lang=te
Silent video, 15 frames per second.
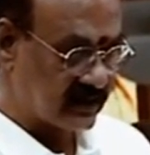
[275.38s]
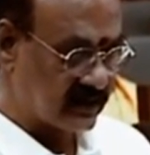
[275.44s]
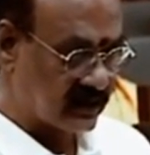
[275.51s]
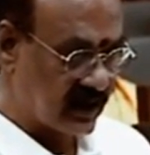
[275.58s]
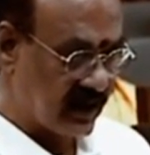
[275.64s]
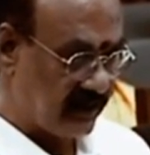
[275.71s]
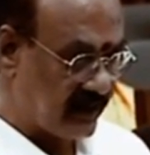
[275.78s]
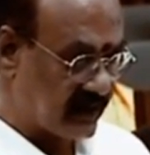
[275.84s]

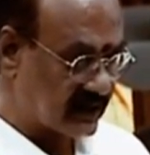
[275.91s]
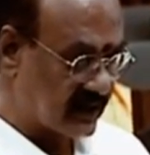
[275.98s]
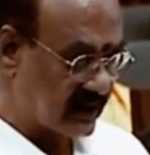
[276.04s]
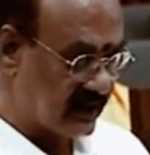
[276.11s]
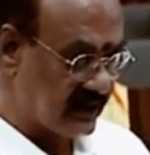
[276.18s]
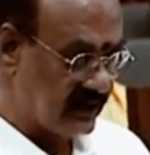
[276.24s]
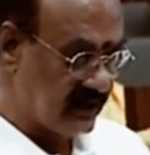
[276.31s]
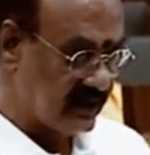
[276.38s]
కాపాడుతానని
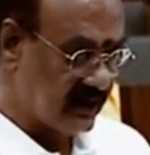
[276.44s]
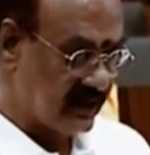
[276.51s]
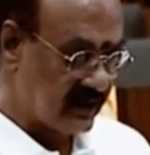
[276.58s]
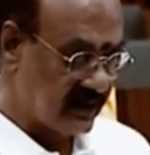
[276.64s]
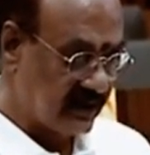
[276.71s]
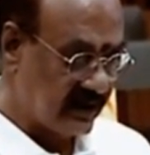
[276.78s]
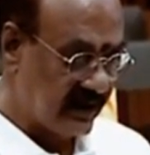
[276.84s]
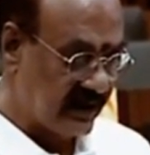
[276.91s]

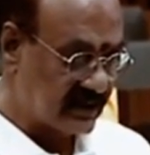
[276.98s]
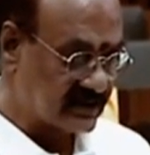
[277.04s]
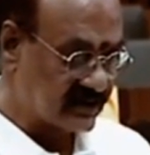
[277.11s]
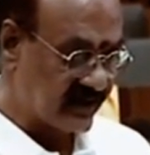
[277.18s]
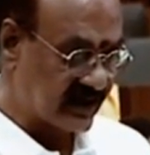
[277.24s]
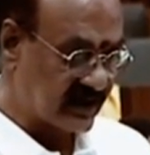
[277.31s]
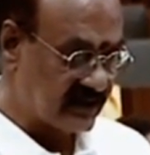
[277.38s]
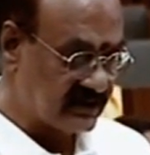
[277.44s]
నేను
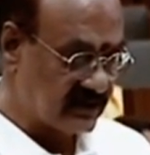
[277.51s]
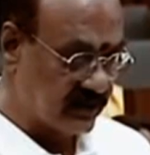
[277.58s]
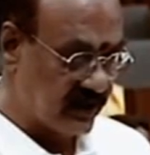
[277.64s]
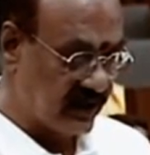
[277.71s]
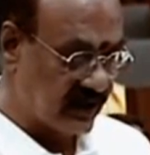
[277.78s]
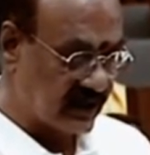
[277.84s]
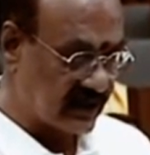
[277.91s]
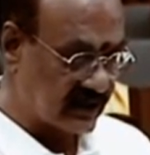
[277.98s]
స్వీకరించబోయే
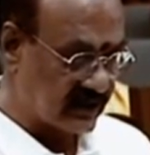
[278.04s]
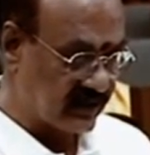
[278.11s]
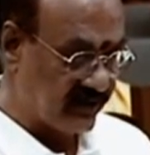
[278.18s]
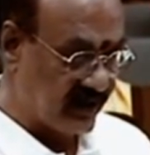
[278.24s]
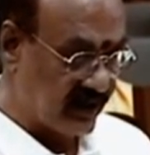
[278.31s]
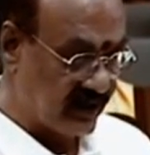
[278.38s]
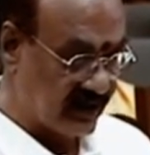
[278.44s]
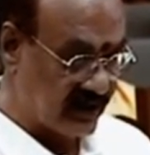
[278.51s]

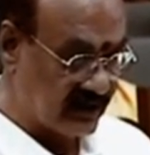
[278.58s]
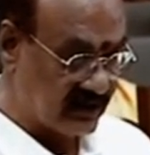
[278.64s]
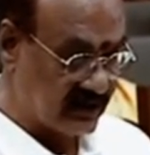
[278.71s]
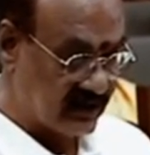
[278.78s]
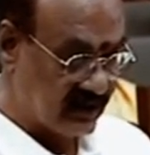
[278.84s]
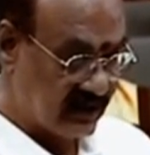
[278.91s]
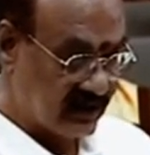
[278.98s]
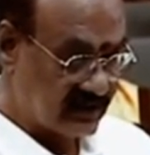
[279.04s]
కర్తవ్యాన్ని
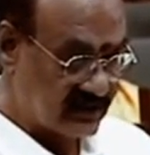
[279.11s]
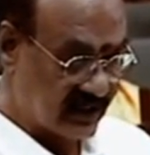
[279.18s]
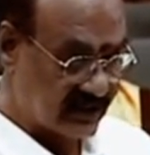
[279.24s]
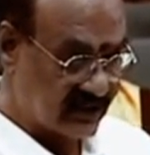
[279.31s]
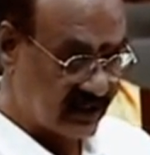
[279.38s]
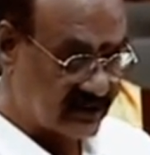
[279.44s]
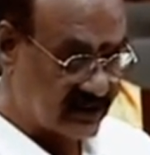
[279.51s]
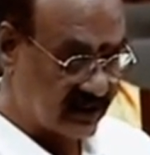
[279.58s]

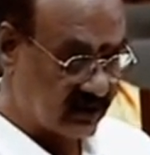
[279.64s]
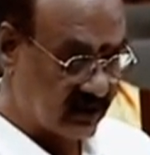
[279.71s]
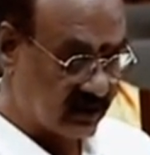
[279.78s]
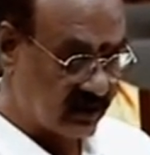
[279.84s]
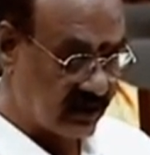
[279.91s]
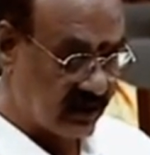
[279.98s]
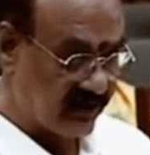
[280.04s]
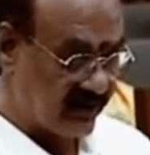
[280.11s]
శ్రద్ధాశక్తులతో
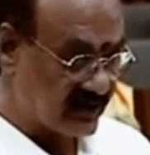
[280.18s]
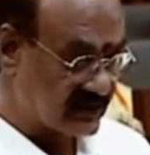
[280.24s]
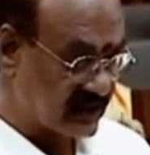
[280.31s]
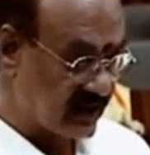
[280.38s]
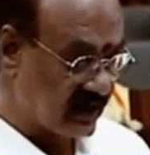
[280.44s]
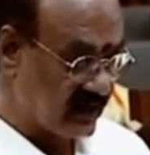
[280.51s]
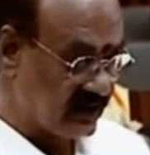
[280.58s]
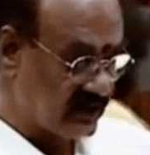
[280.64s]
నిర్వహిస్తానని
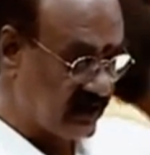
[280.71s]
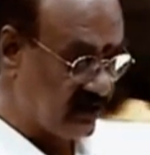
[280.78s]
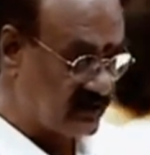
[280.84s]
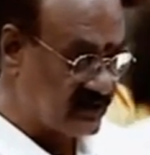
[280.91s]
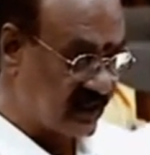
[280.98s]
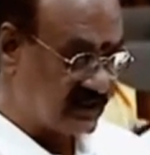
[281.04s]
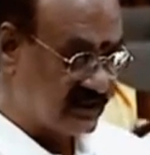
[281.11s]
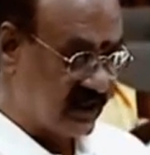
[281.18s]

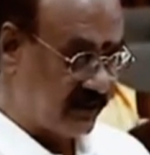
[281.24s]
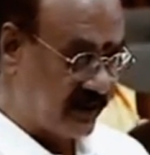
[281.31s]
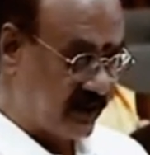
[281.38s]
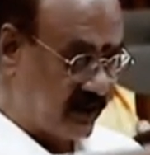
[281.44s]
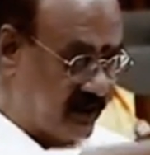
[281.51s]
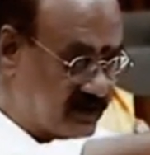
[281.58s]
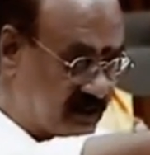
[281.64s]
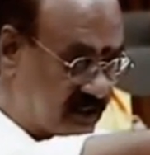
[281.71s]
దైవసాక్షిగా ప్రమాణం
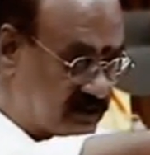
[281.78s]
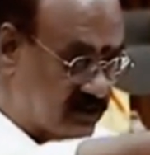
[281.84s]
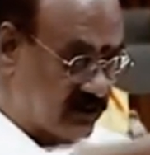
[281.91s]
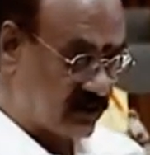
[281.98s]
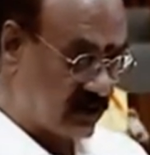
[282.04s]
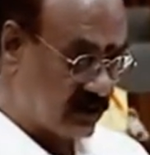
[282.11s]
చేస్తున్నాను